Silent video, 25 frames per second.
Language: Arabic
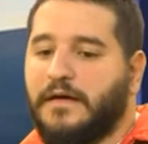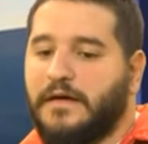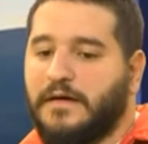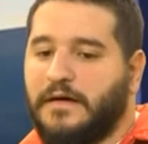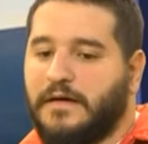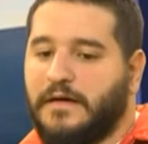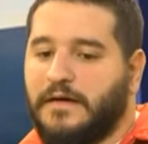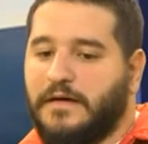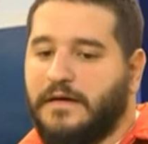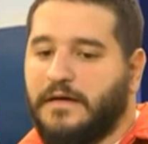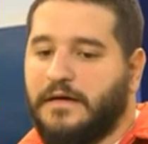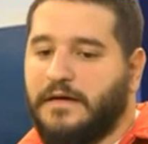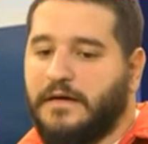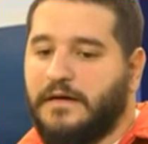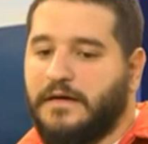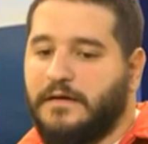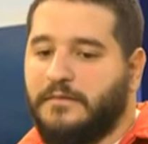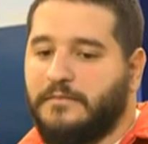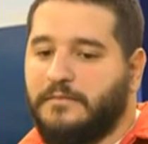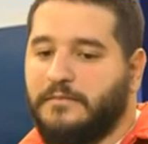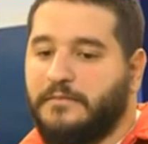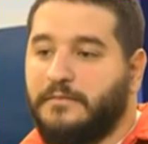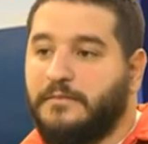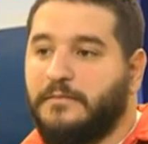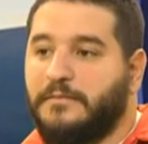ما في آه،
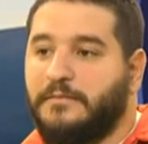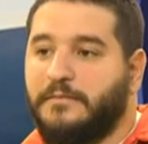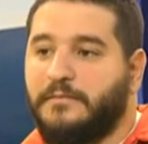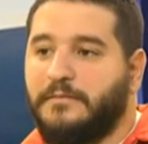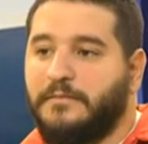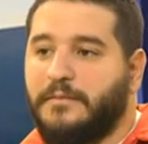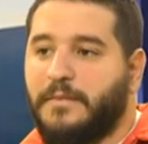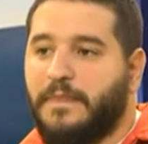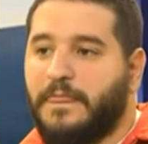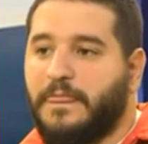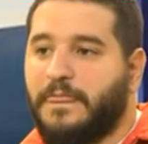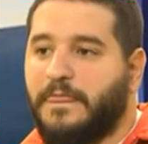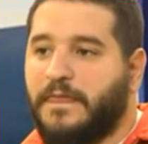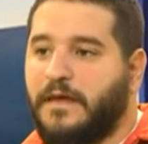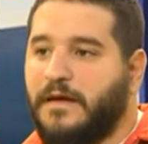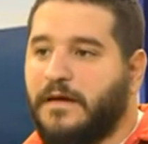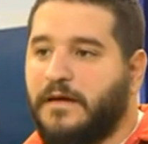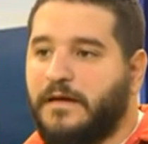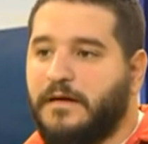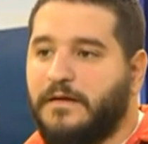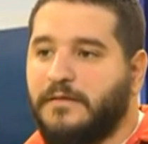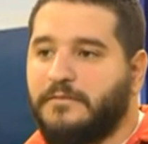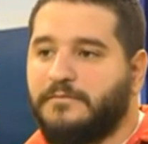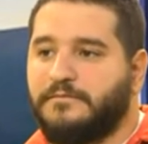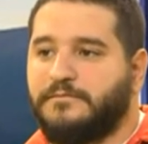جروب بين بعضكم
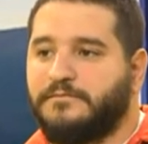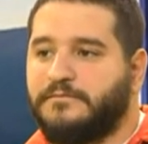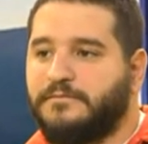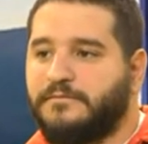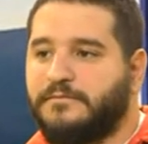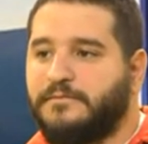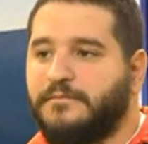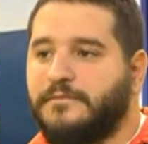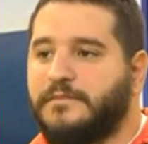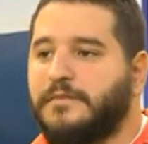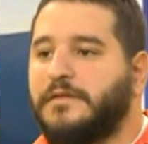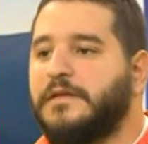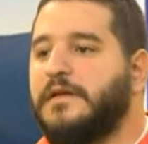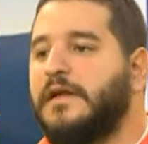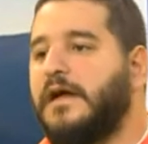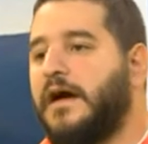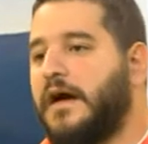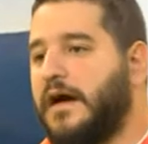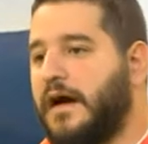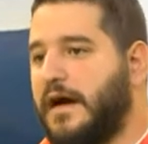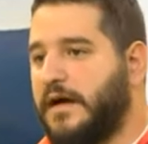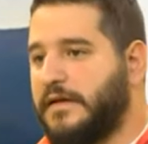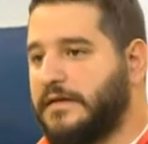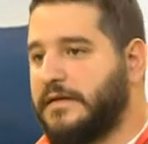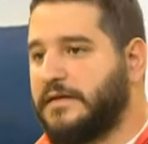انتم آه، بين بعضكم لا
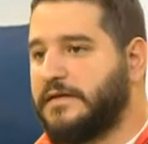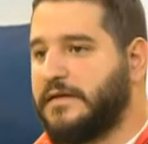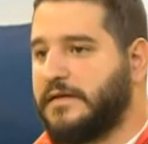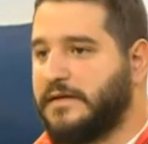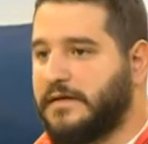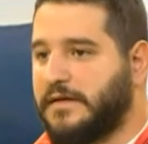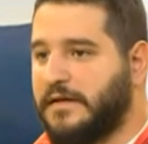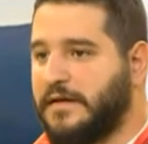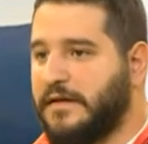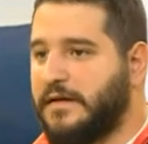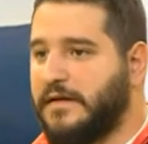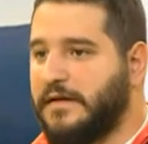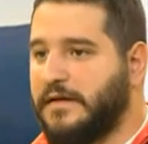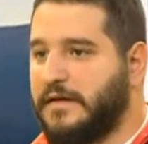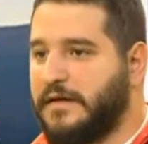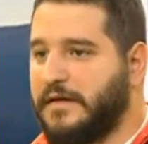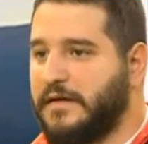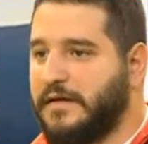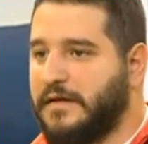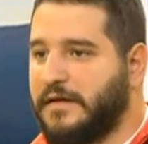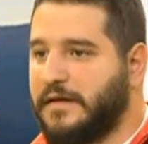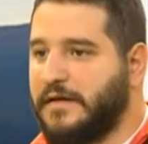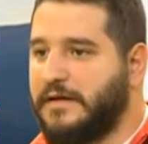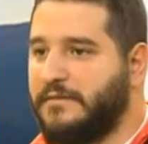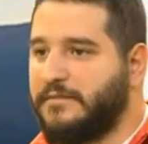عادة
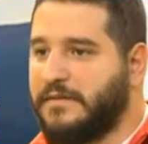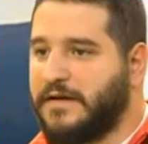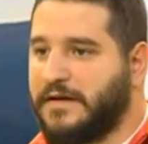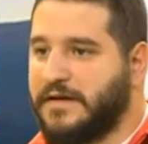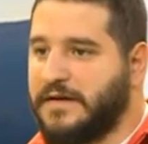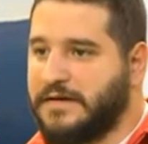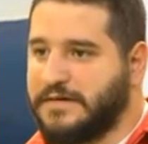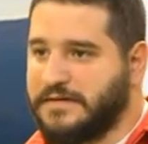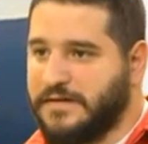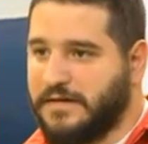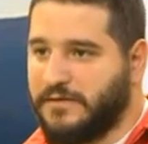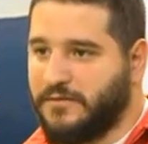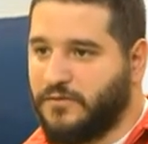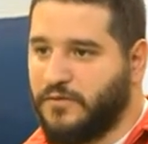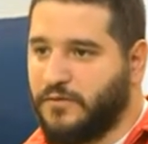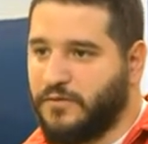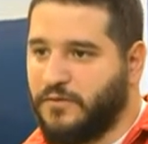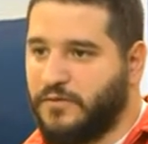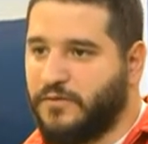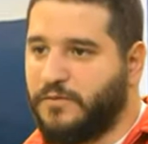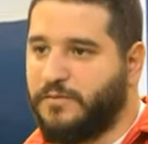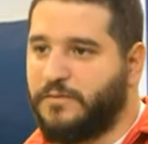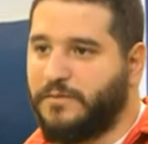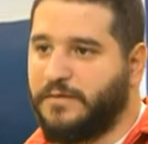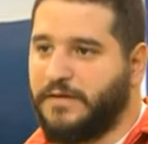كل كل مركز عنده
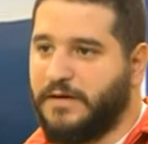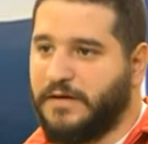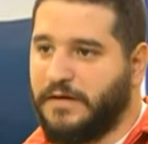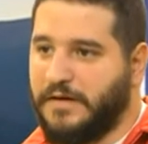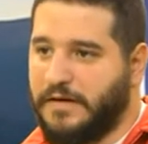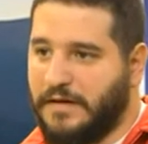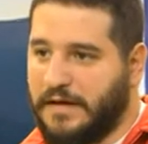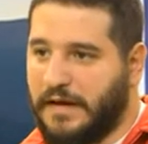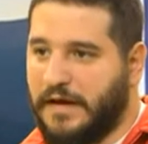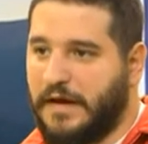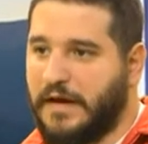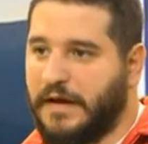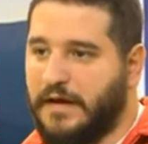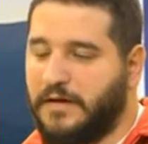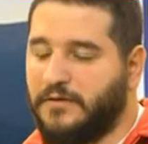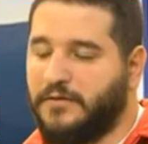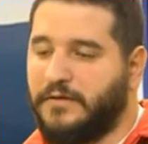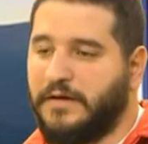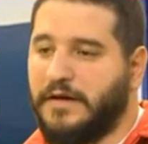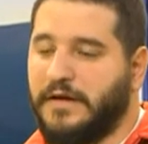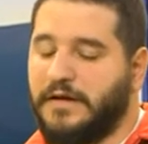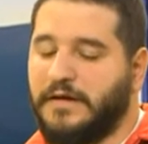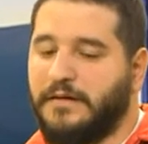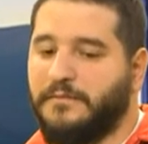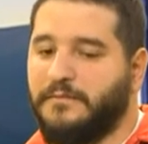جروب آه، لحاله
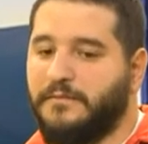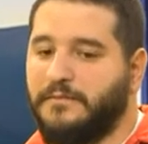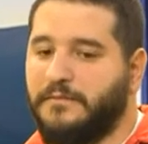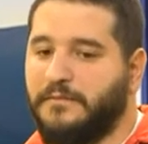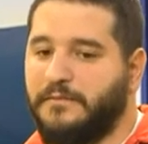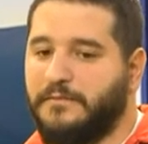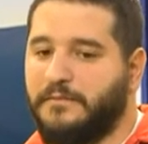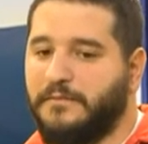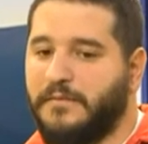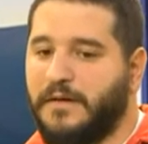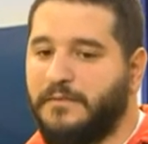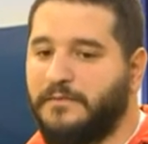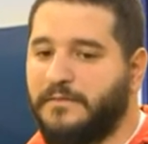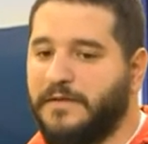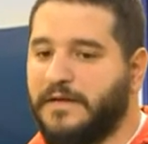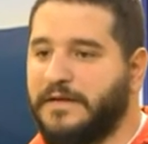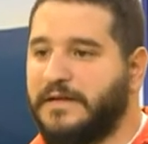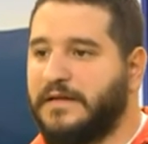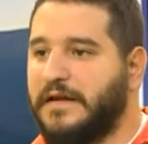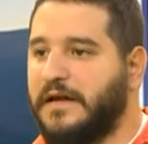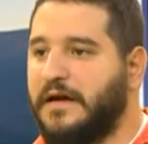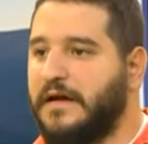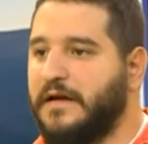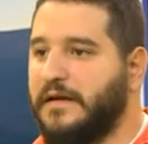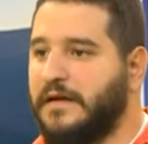يعني ما
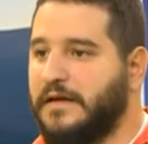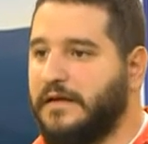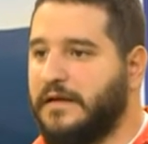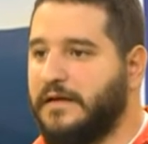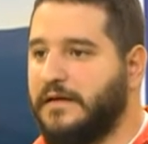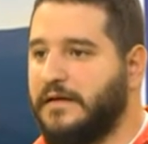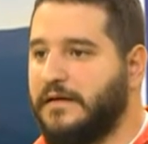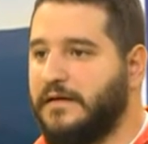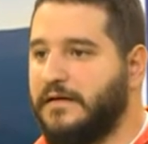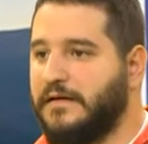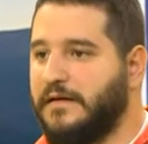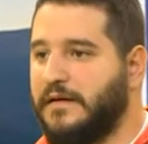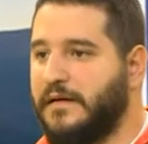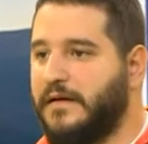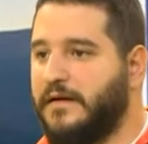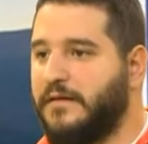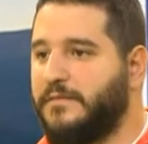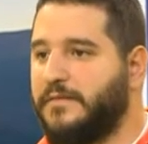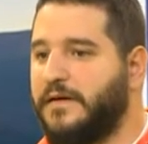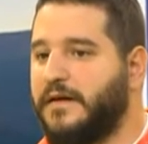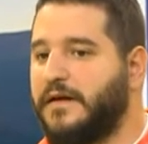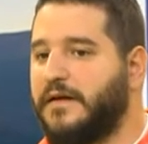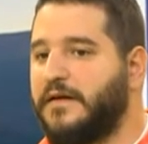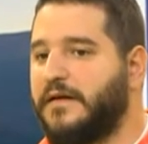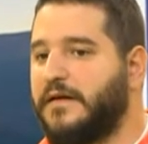بنتنقل
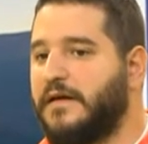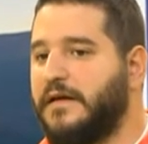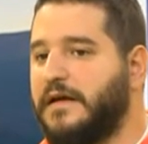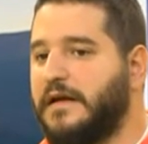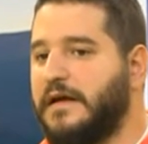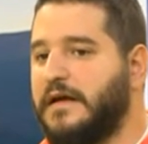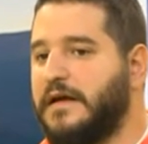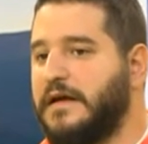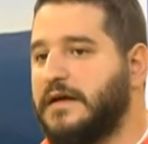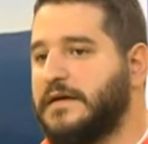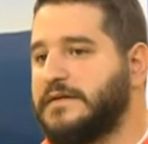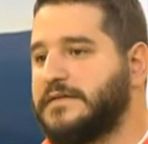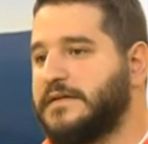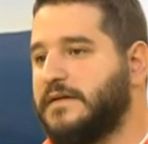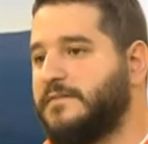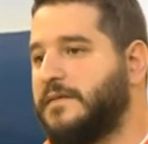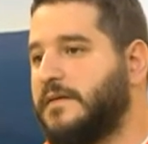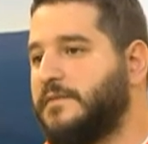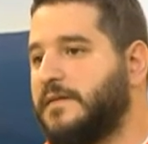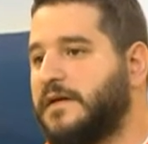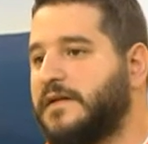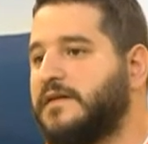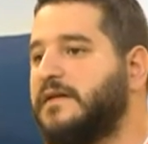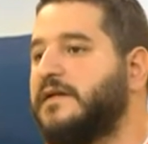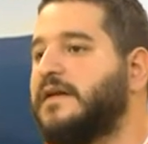الخبر
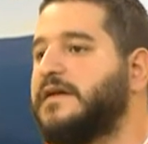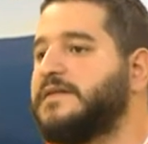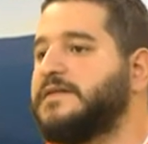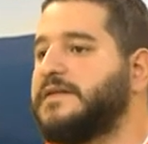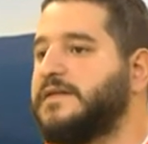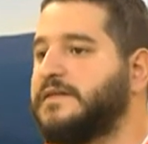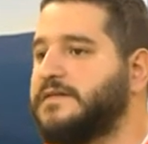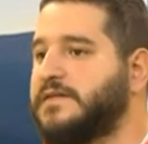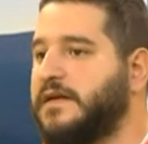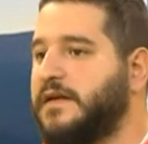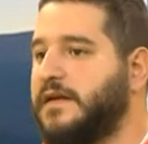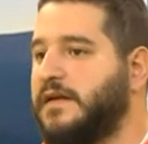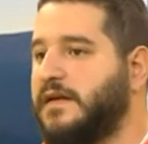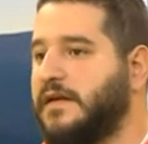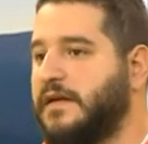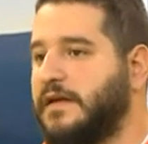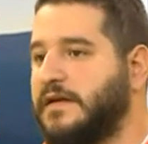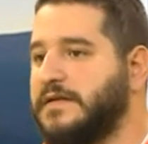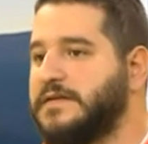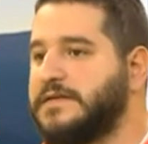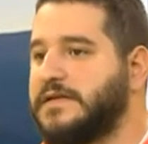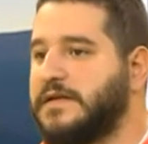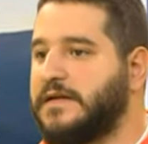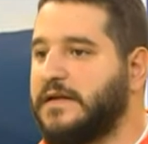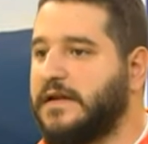لسبب كثير اساسي اللي
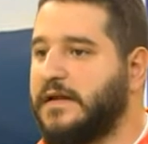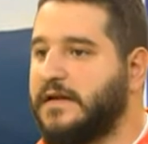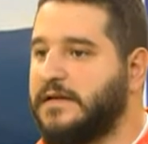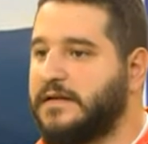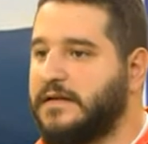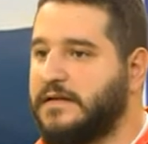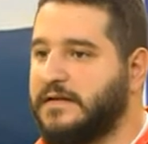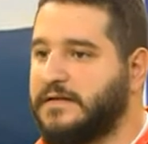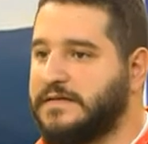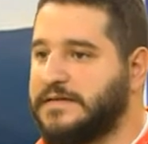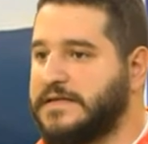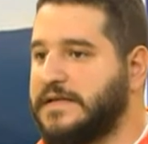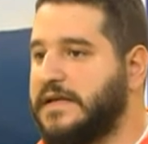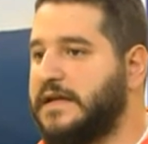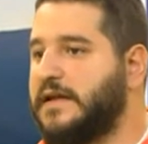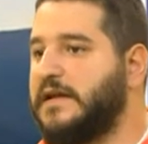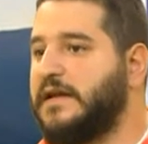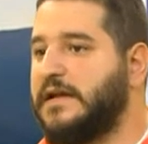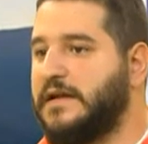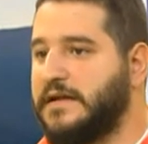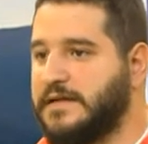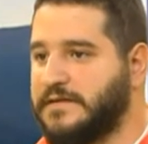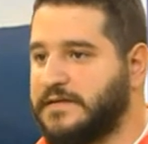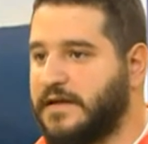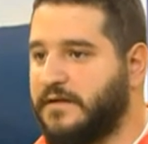هي سرية
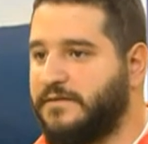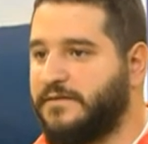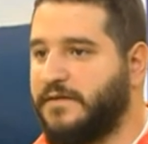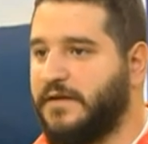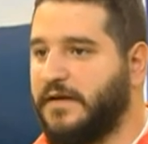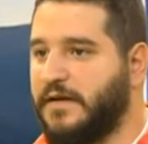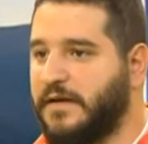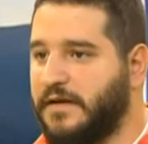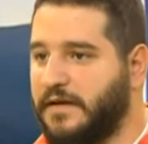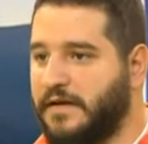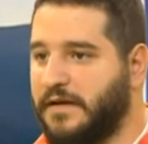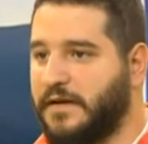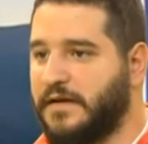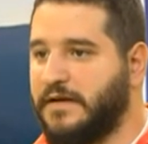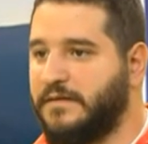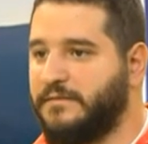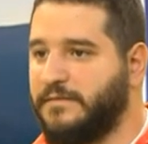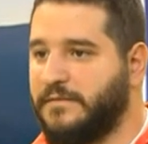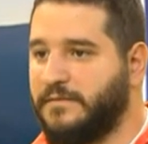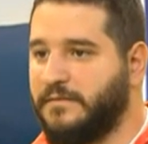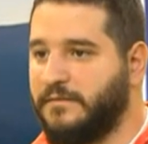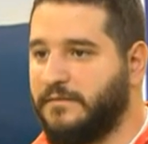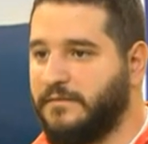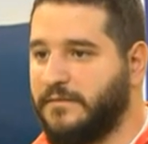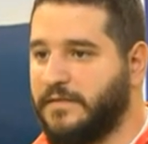السرية الاسعافية اللي
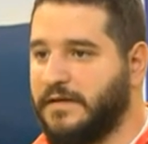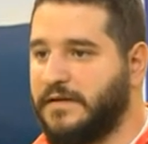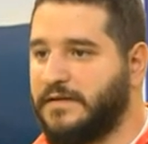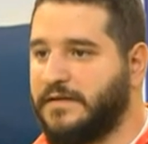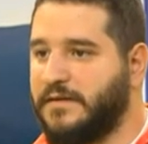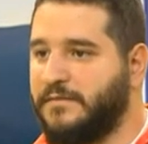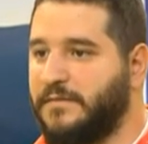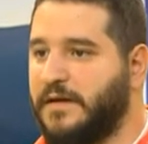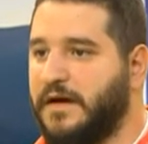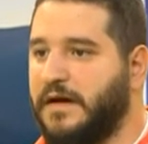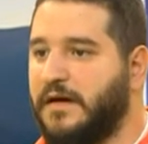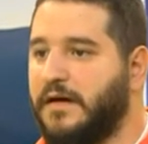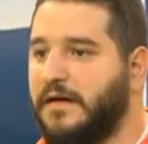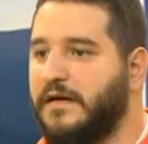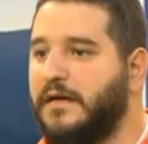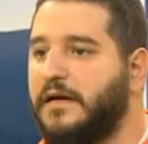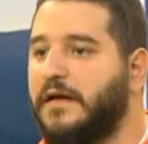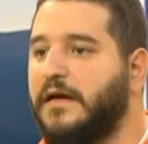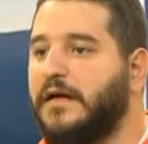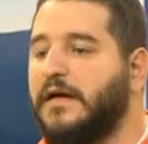نحن بنتبعها